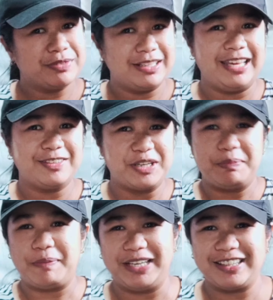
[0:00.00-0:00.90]
later,
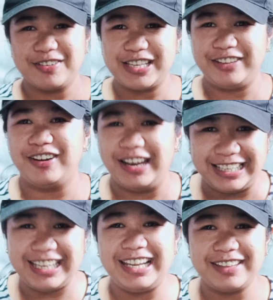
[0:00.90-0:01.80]
ipapakita ko sa inyo.
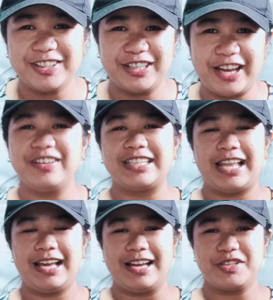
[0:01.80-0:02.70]
Hindi later, ngayon na
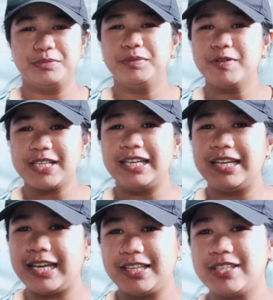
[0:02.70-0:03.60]
talaga. So, bubuksan na
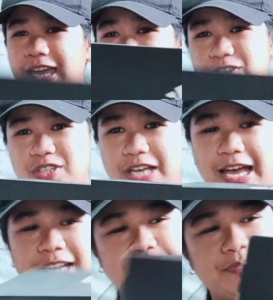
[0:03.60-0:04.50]
natin siya. Ito
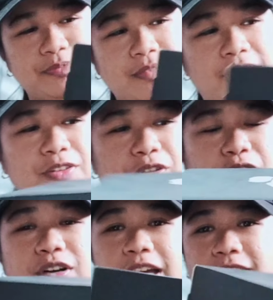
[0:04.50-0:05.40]
siya. Ito
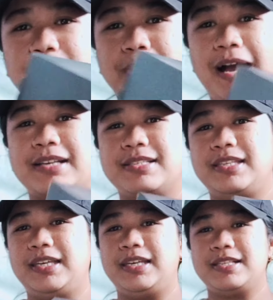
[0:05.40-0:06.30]
yung kanyang box
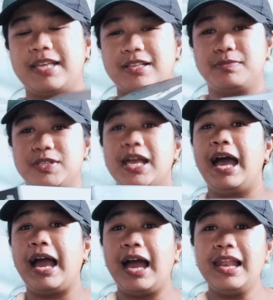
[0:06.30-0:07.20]
ni Sense Boost.
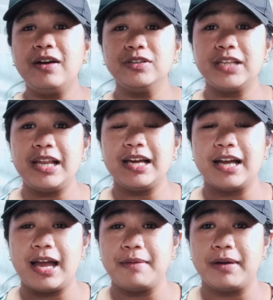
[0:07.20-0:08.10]
Akala ko
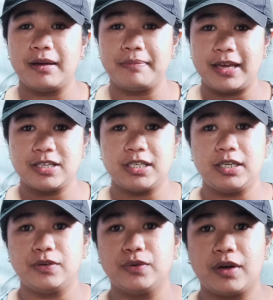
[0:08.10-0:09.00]
talaga, mga
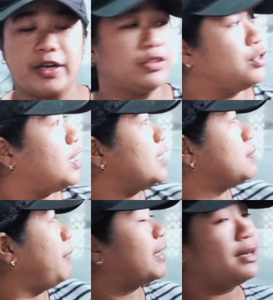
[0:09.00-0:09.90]
beshi, yung carton niya is
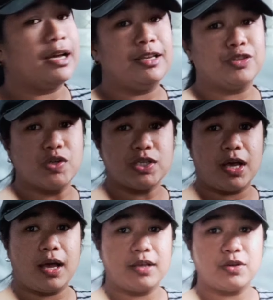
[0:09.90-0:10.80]
parang ganito
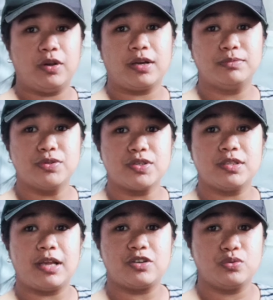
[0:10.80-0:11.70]
sa Solar Boost
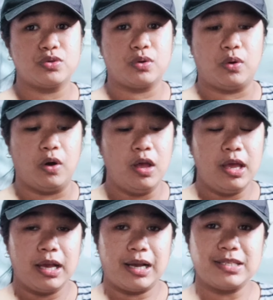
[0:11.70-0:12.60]
na shoes ko.
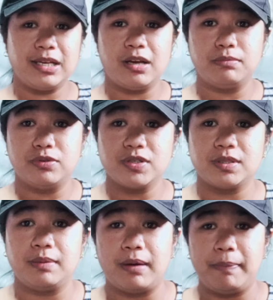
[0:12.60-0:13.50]
Kasi nga, Boost, ba
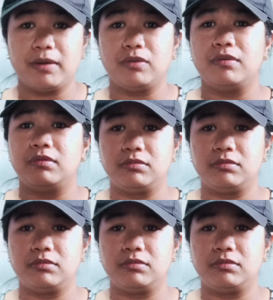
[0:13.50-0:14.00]
diba? Pero,